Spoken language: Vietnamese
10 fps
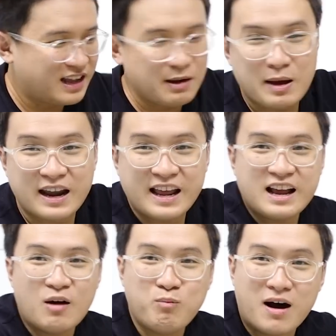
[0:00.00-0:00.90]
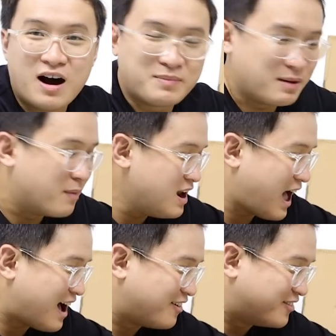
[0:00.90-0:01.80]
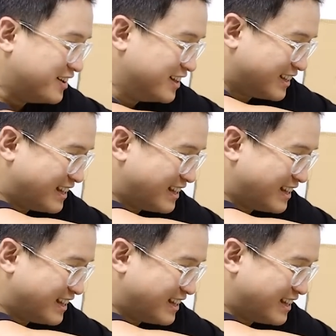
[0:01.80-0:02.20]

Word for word: các bạn thấy cái góc mở hộp này mới lạ không